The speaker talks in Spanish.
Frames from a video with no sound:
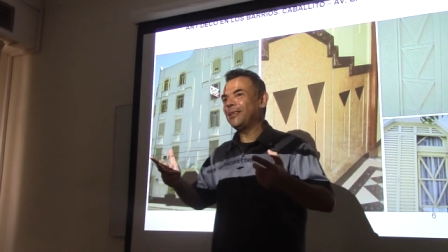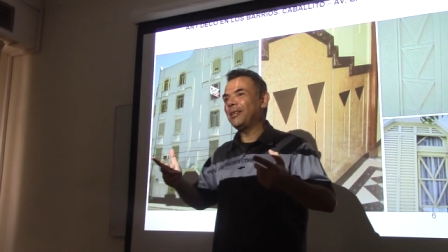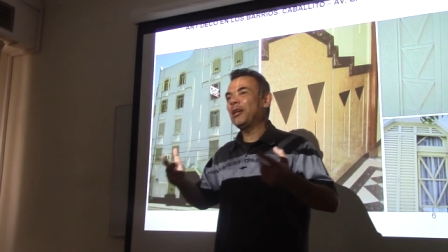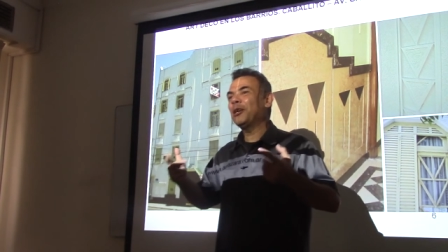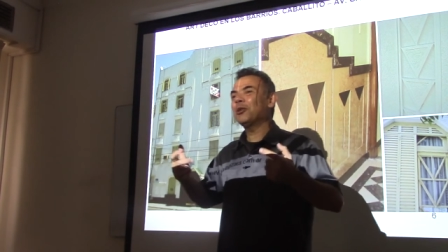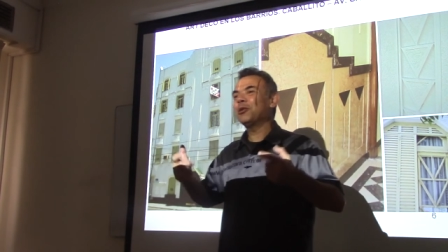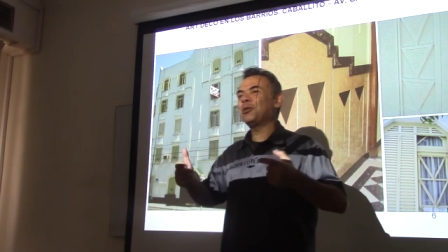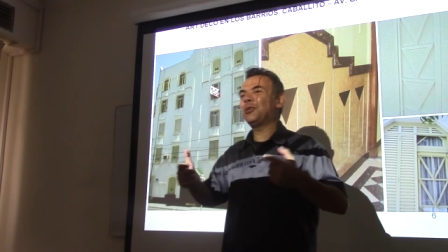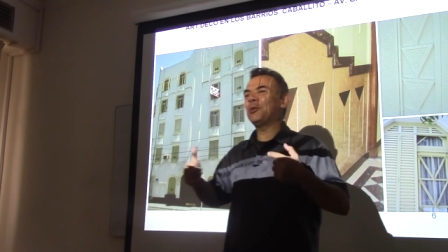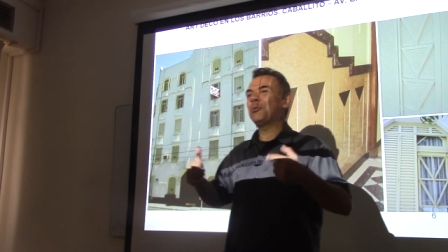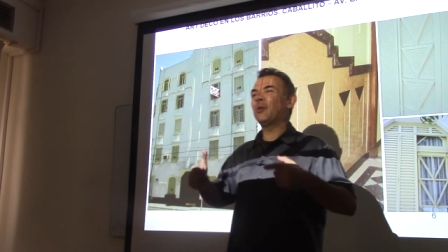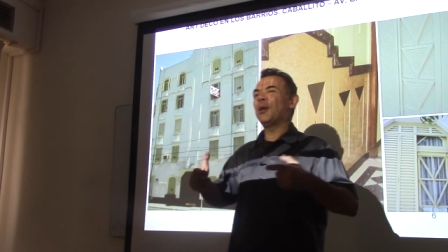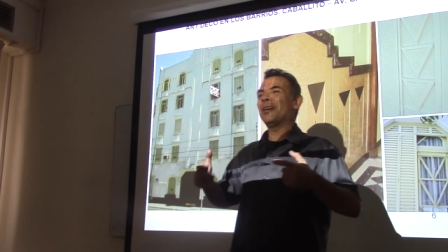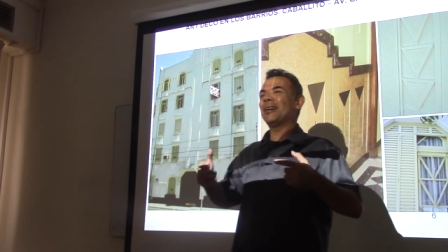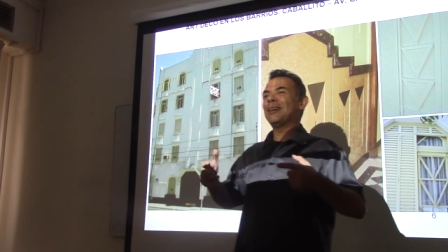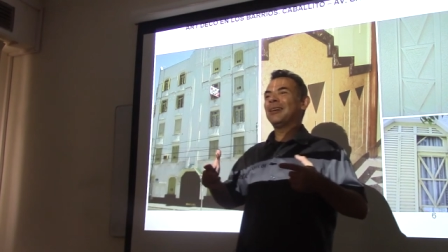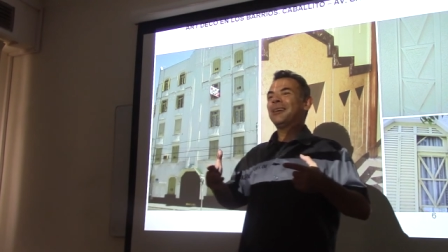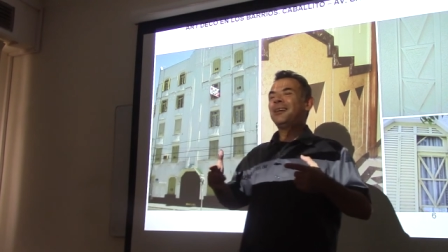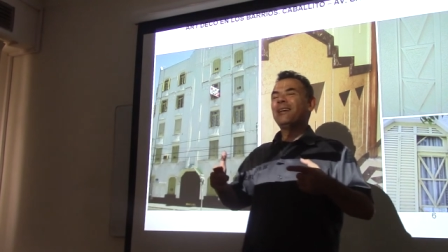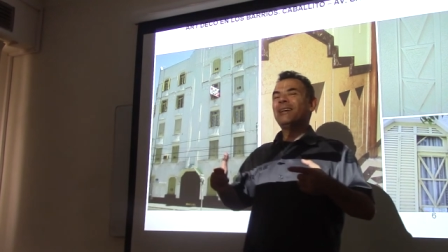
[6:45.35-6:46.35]

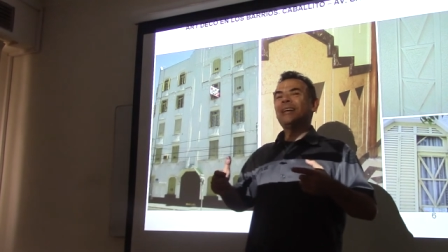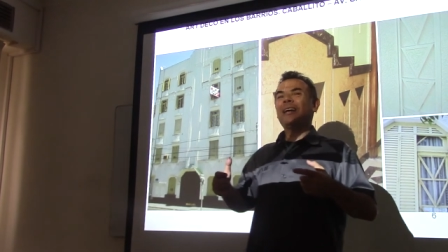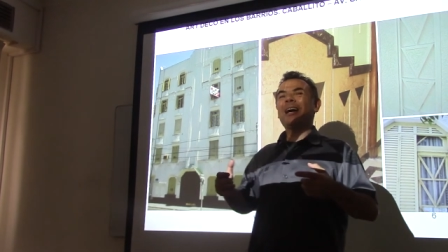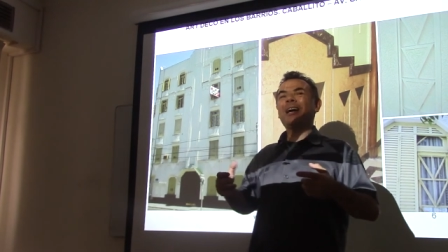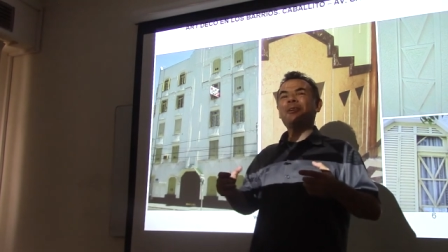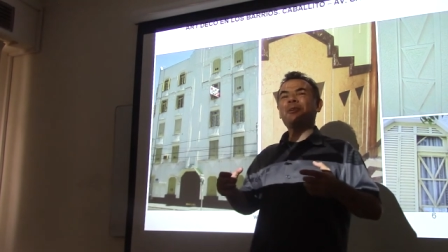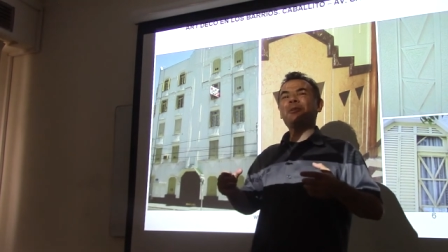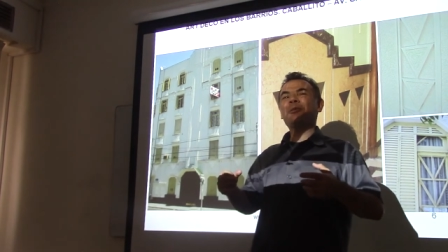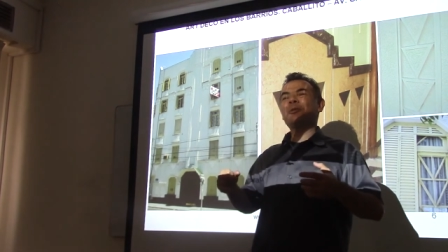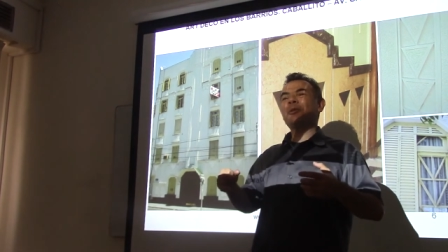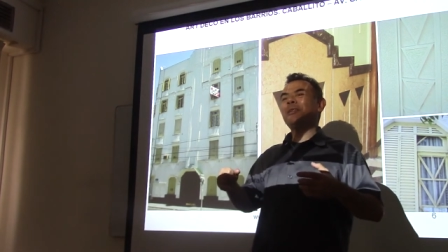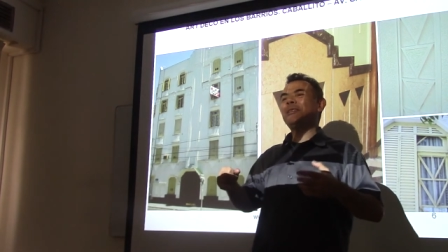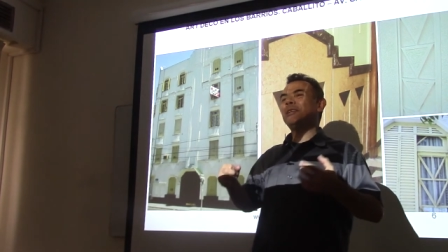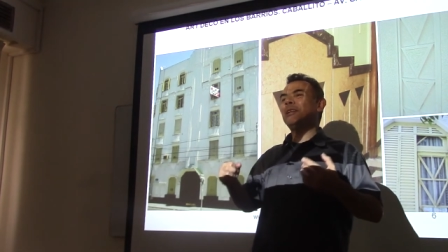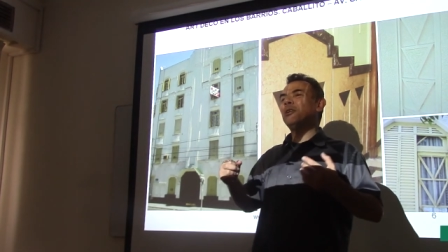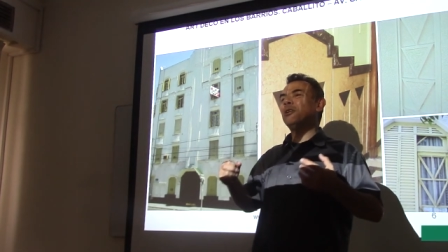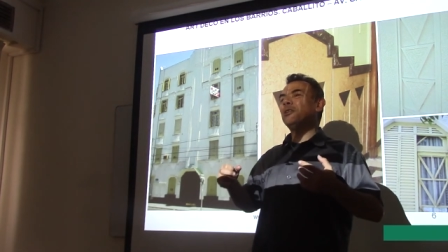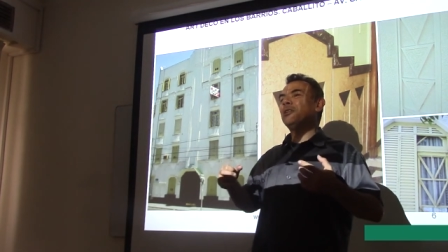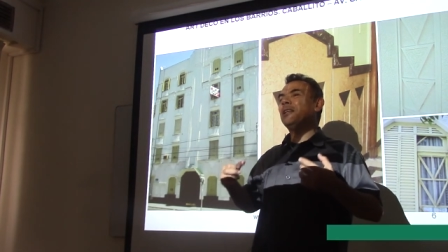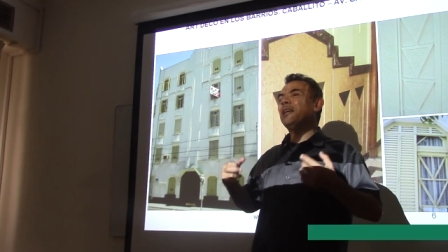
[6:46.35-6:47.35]
neotihuacán Hay otro
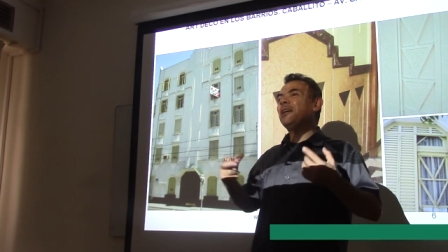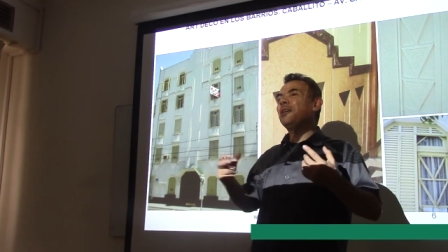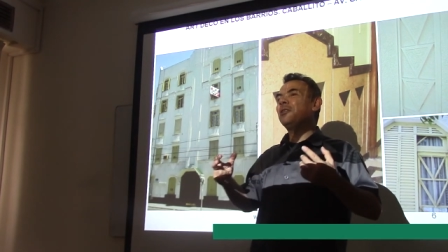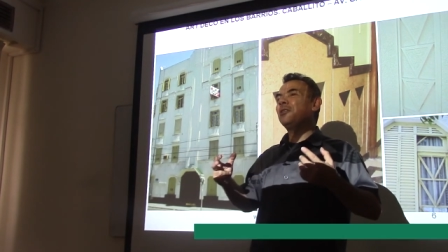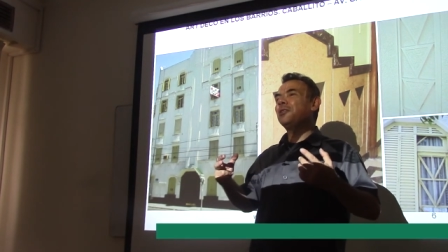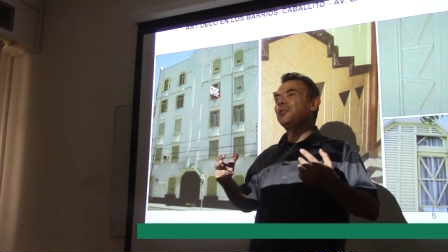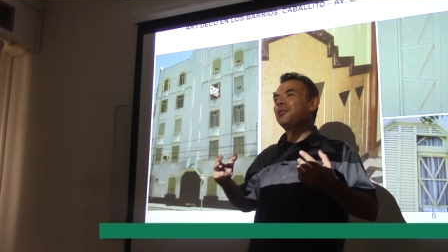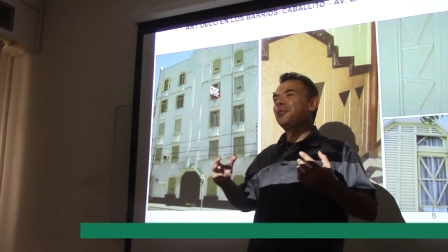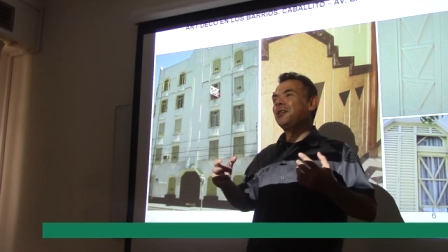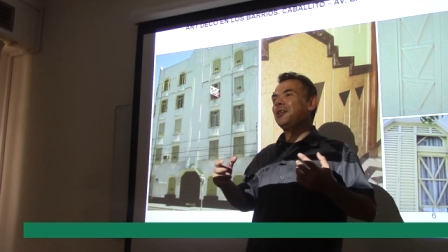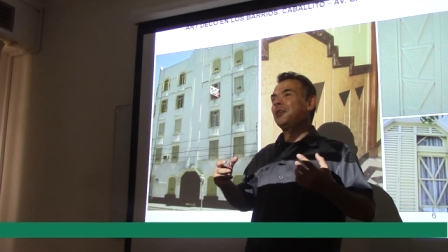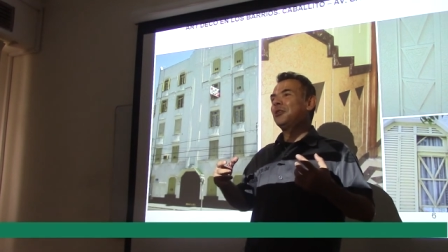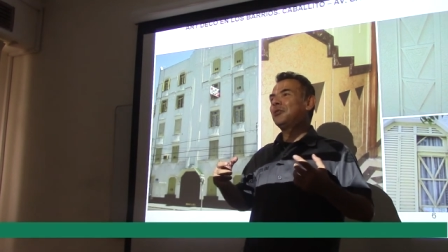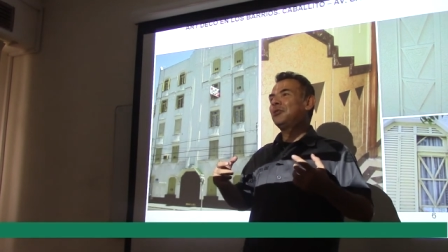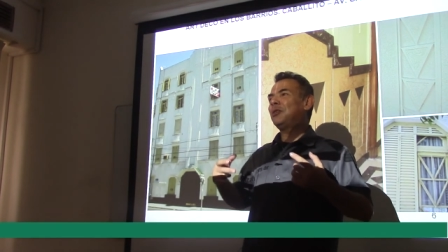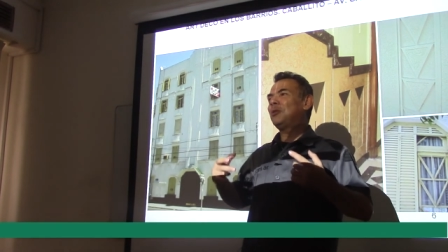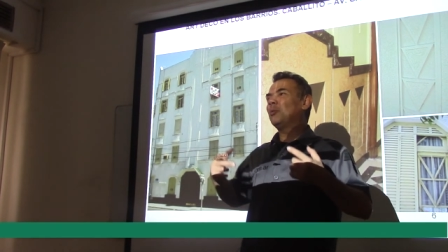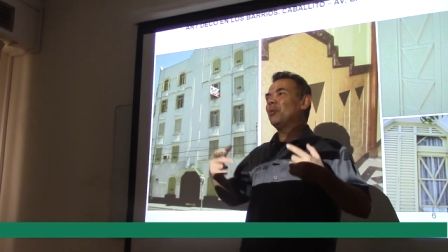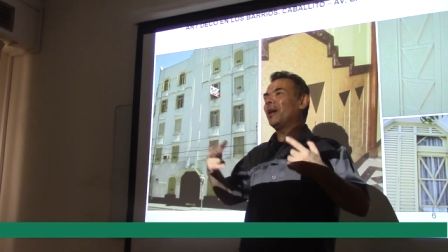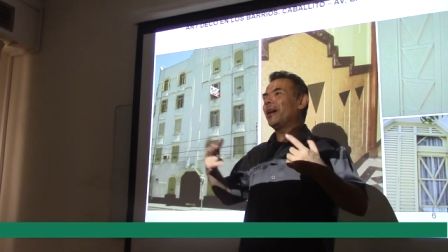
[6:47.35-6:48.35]
estilo
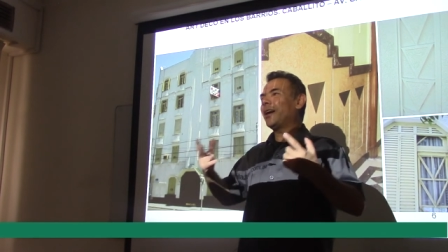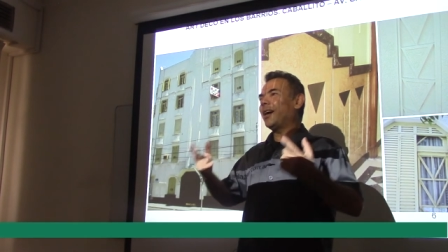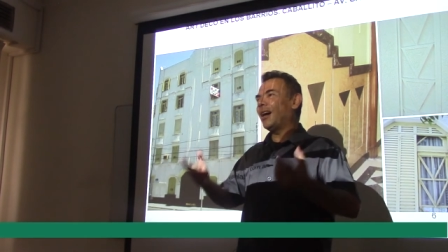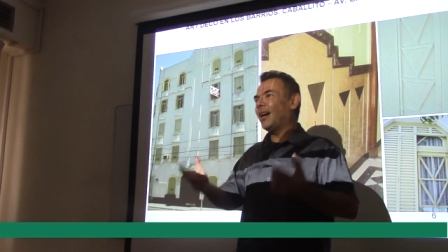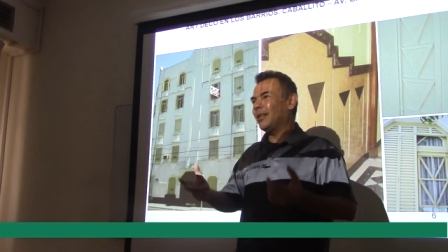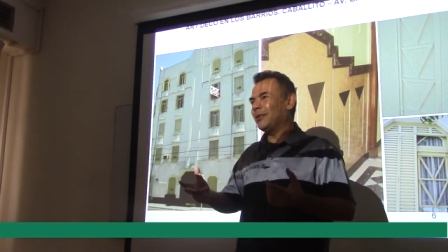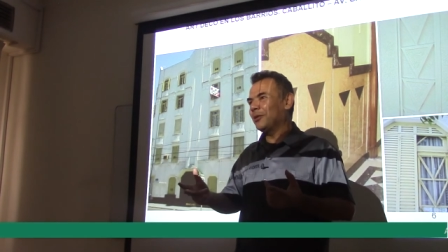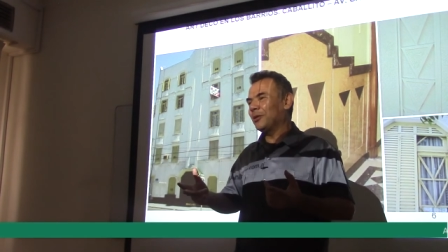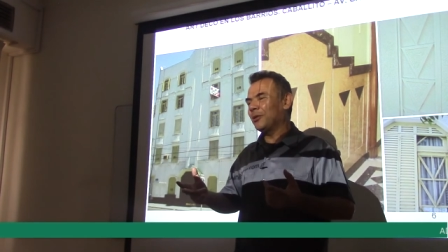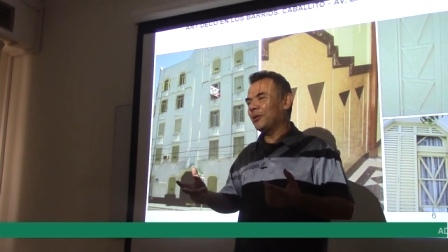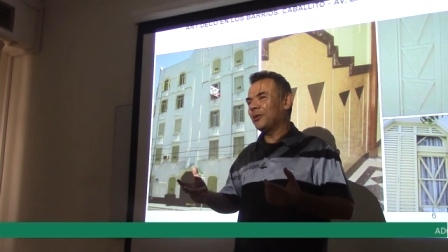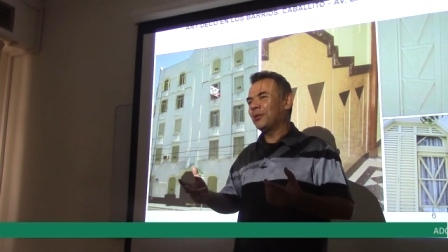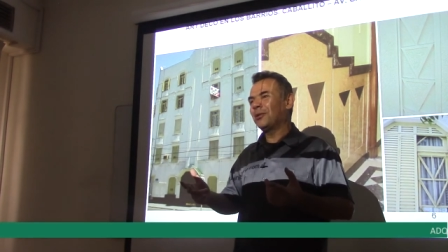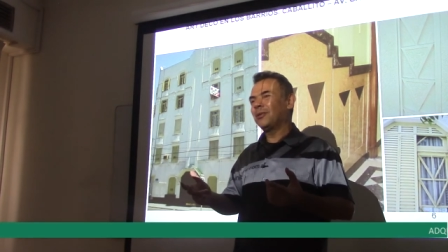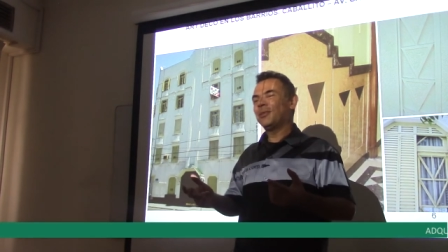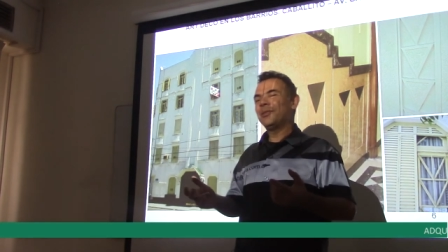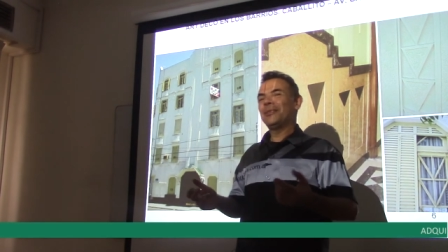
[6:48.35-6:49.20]
neoteotihuacano,